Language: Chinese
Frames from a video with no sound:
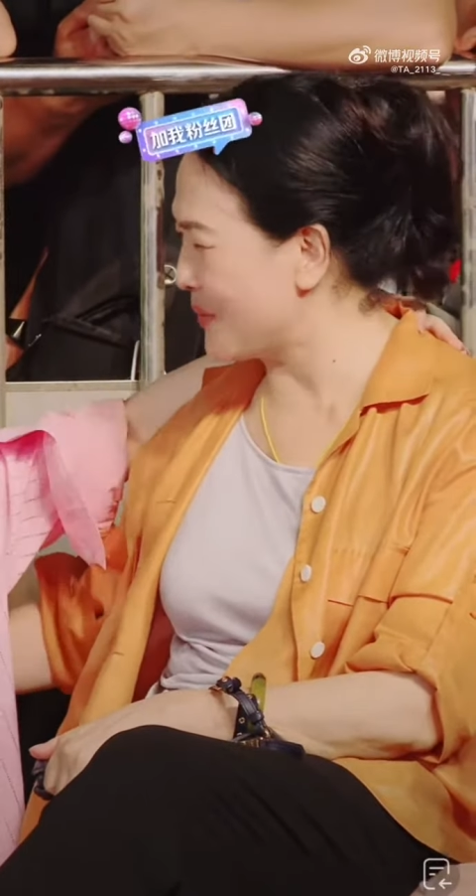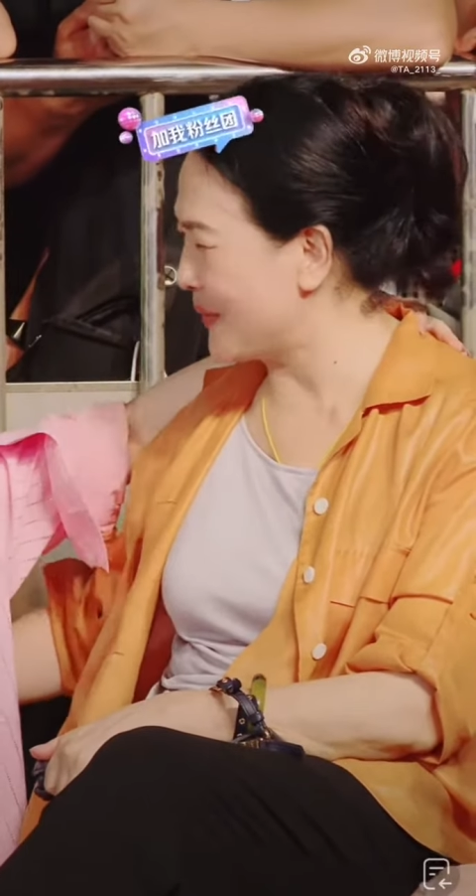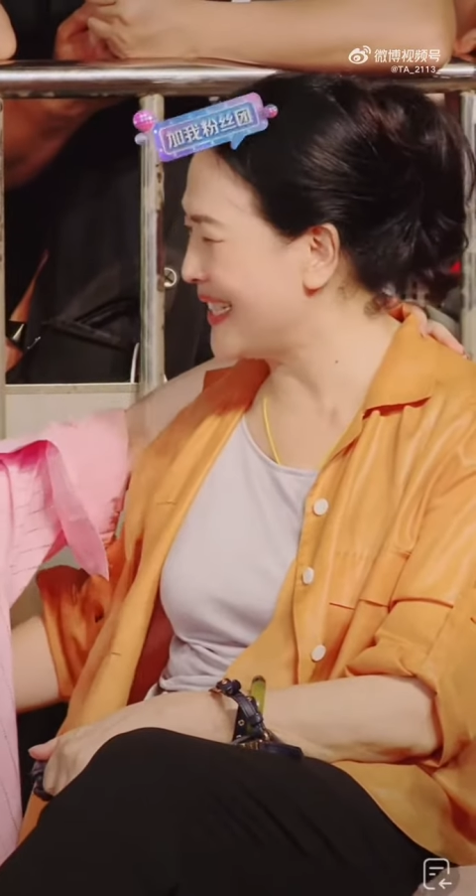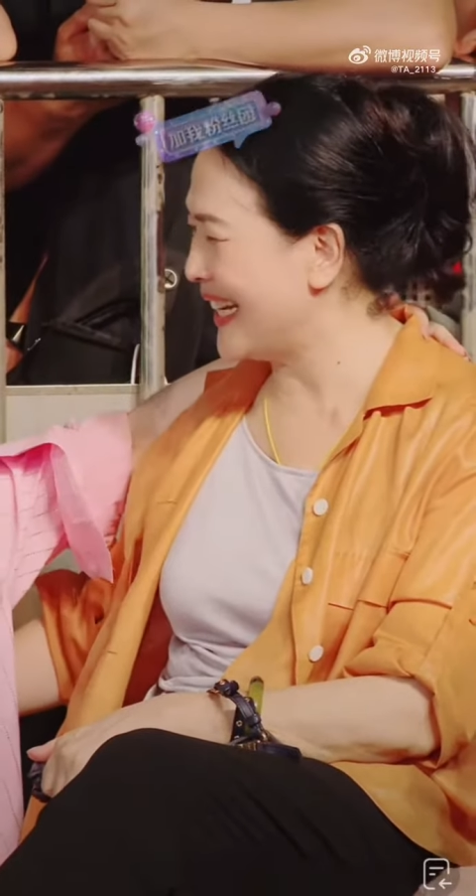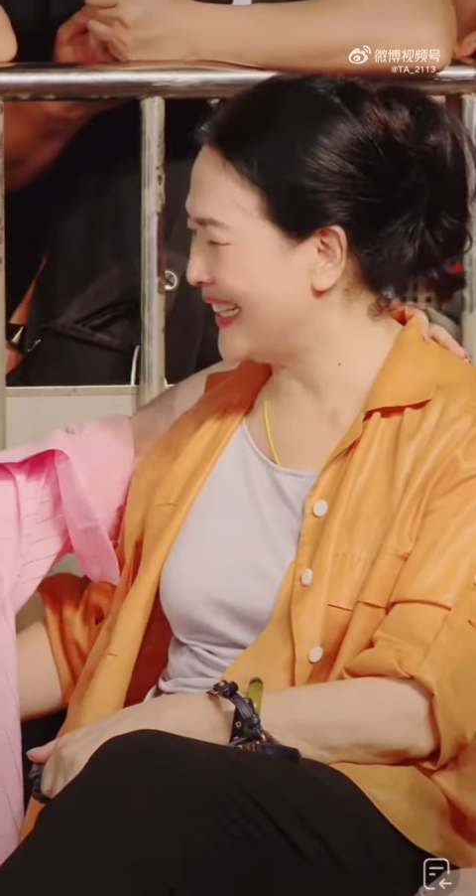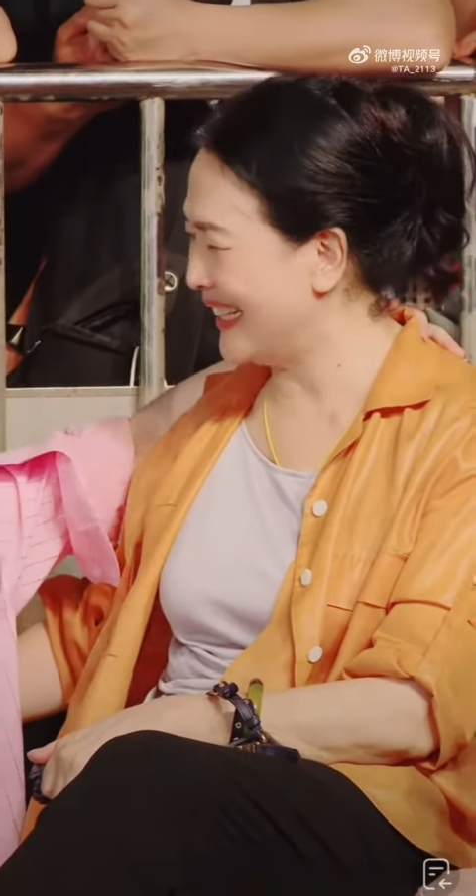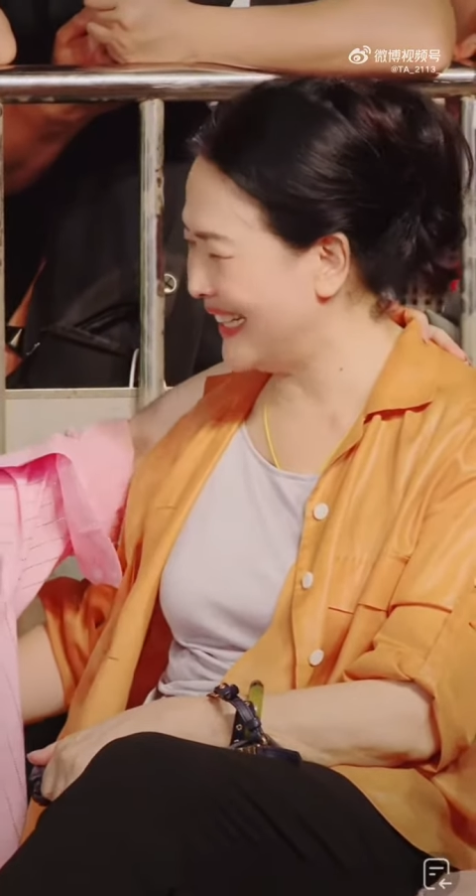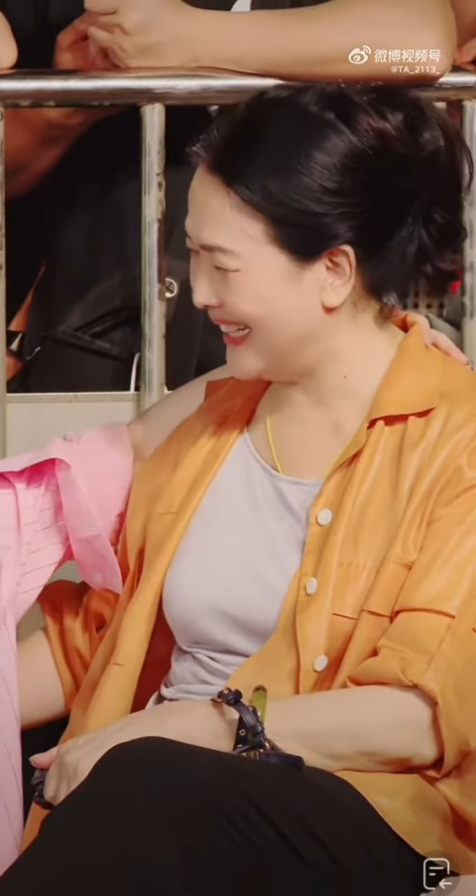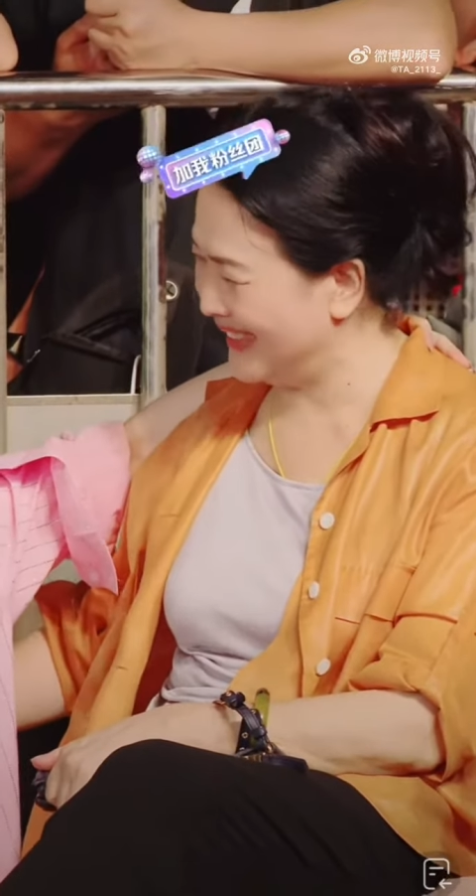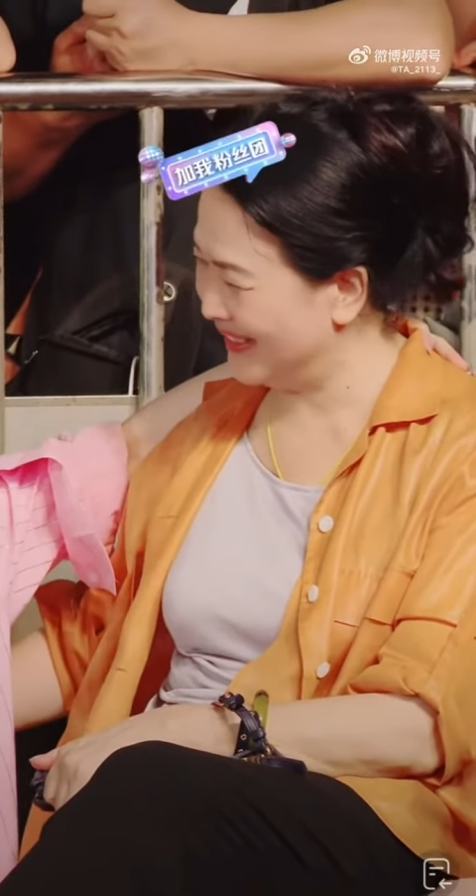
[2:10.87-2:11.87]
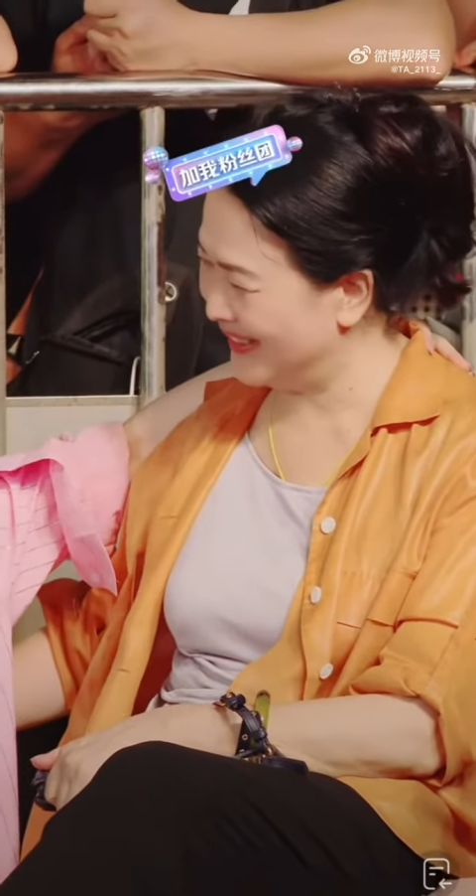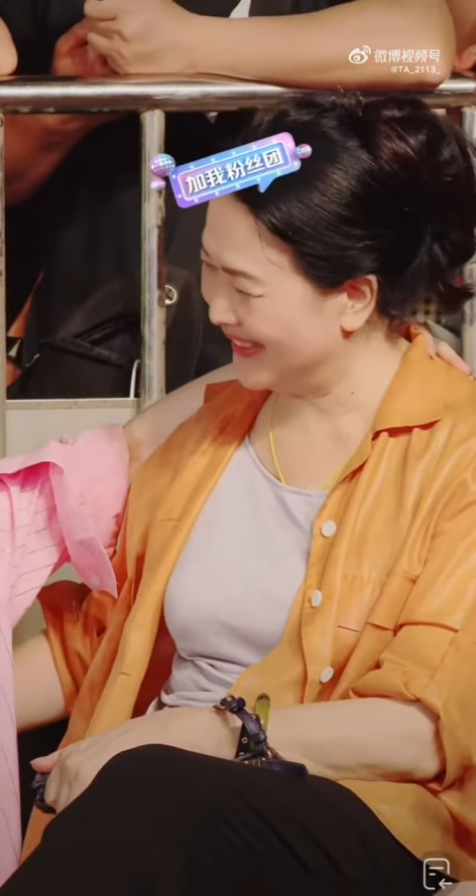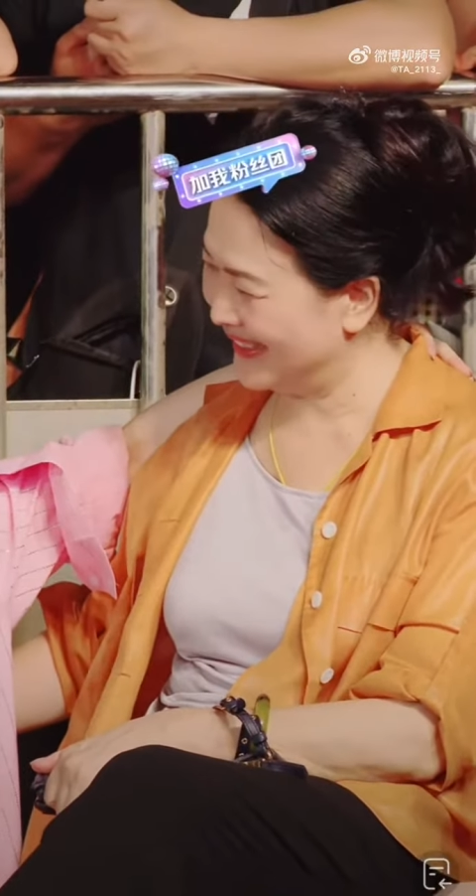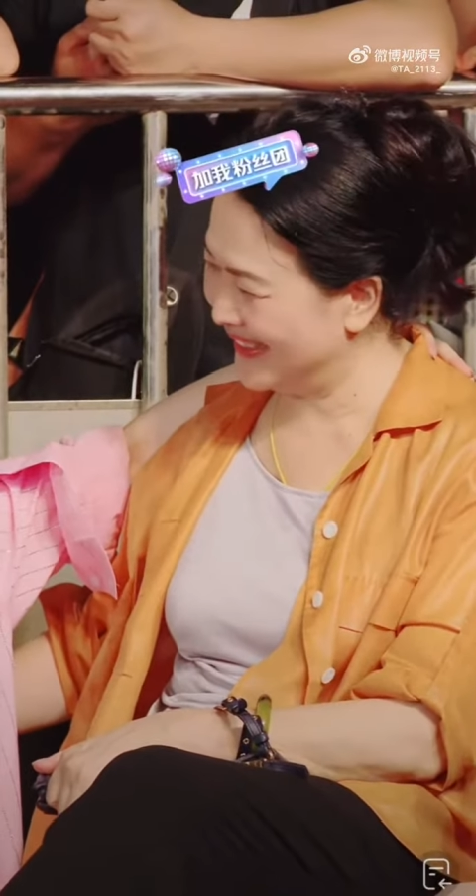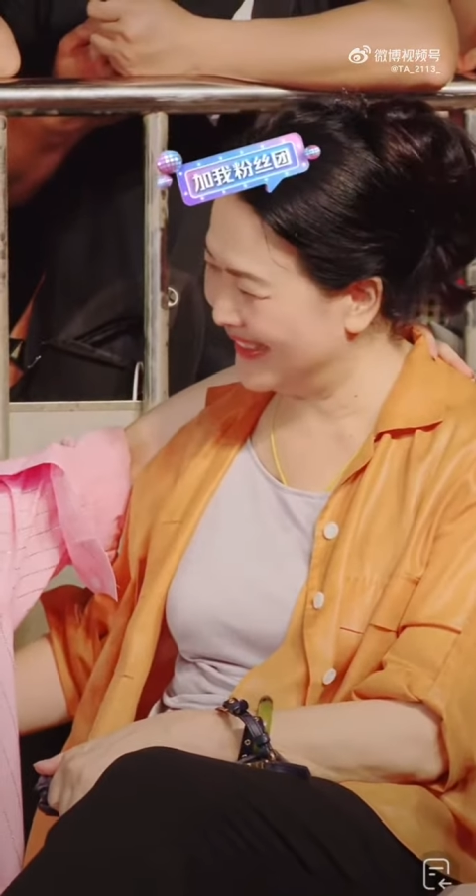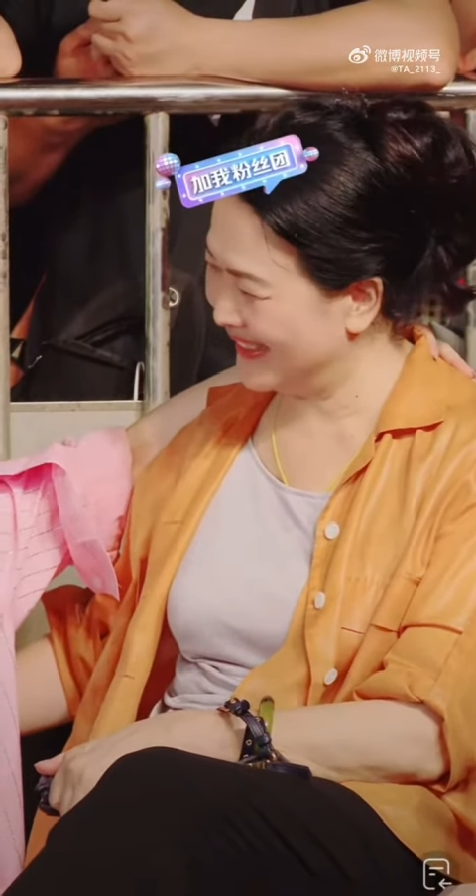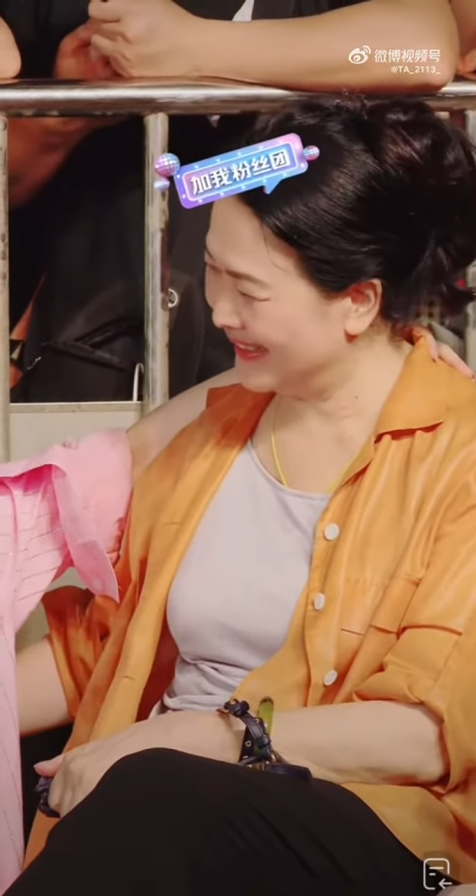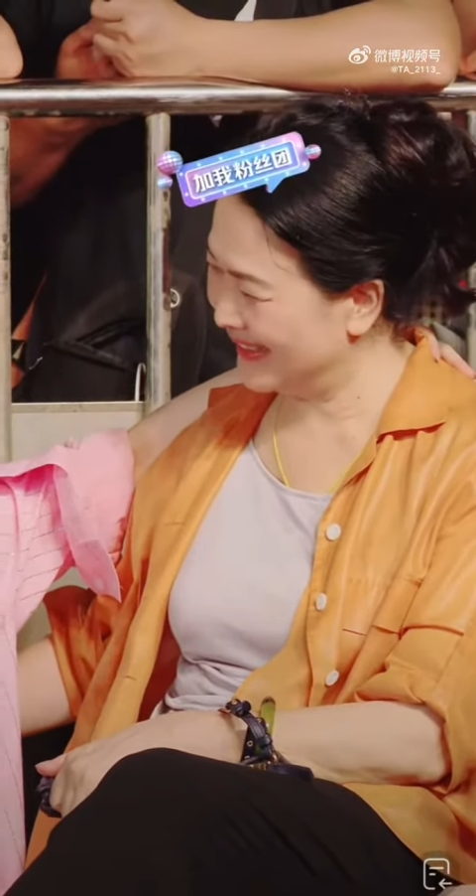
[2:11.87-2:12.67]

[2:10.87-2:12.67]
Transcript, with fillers: 久不见了，所以我们